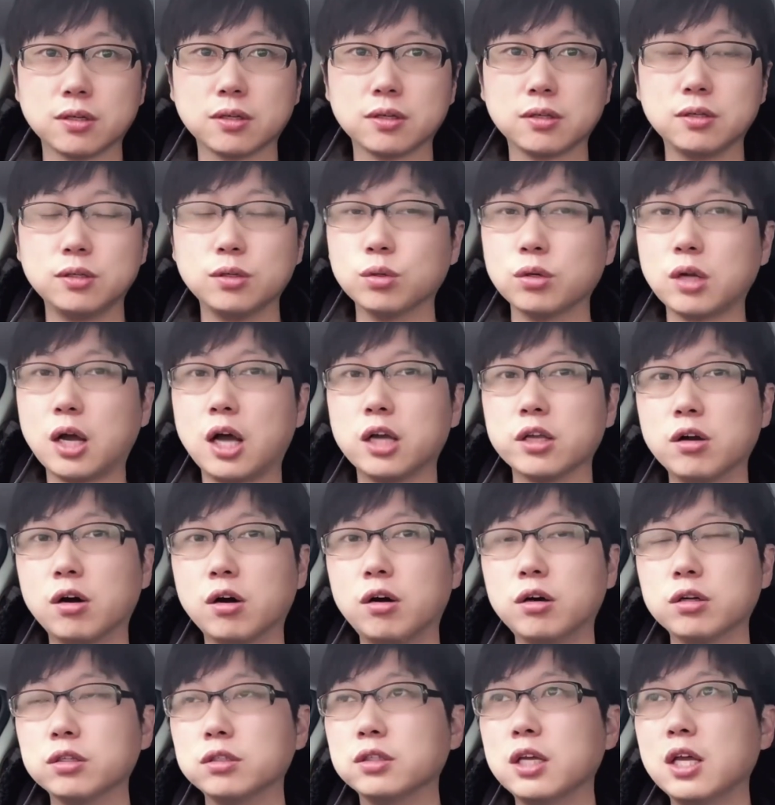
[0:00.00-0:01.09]
그리고는 아
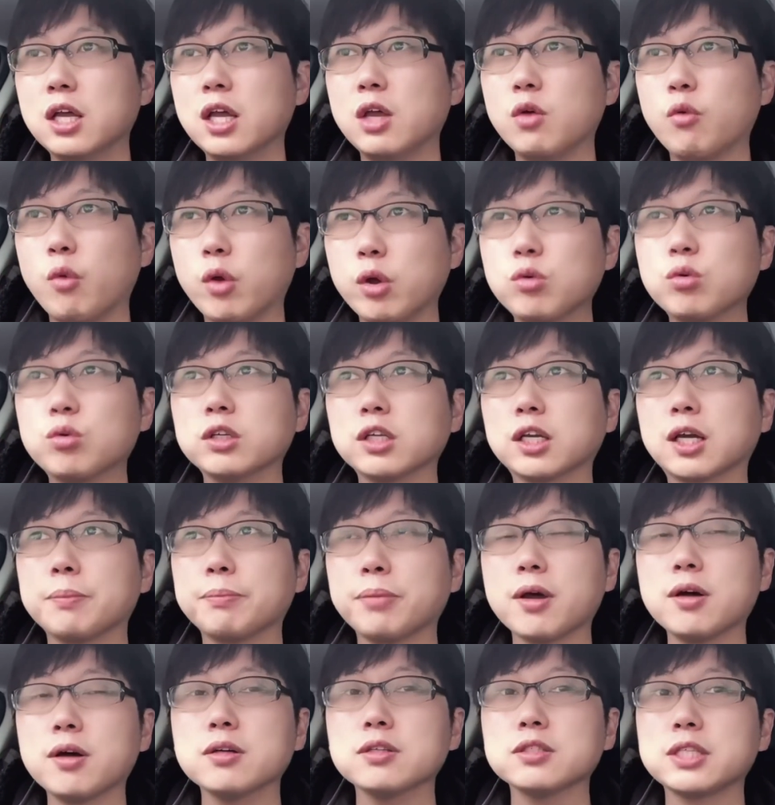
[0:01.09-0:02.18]
영어는 외국어니까
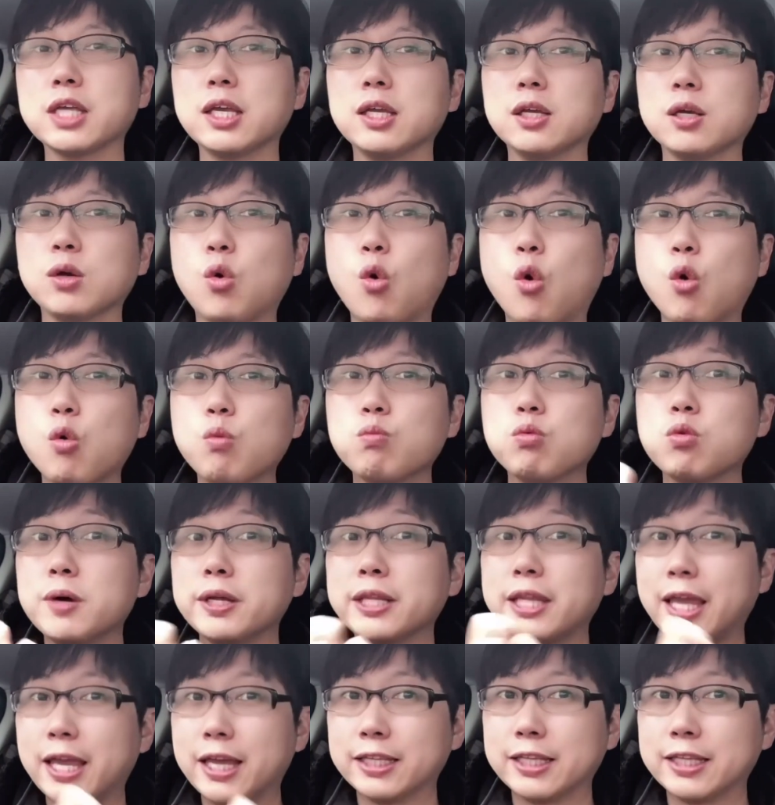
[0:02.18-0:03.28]
평생 공부만
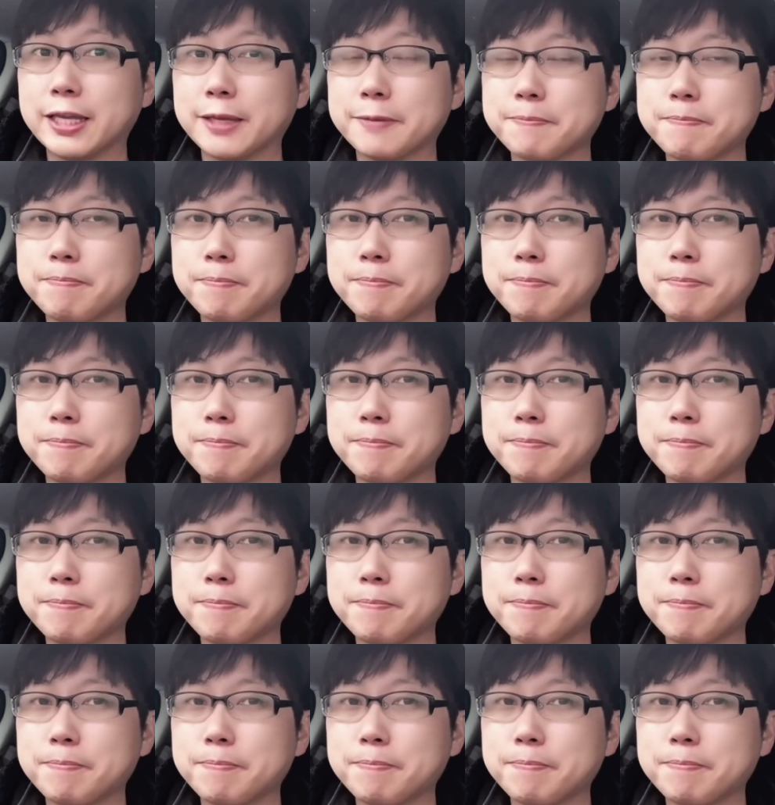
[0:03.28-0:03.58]
해야 돼.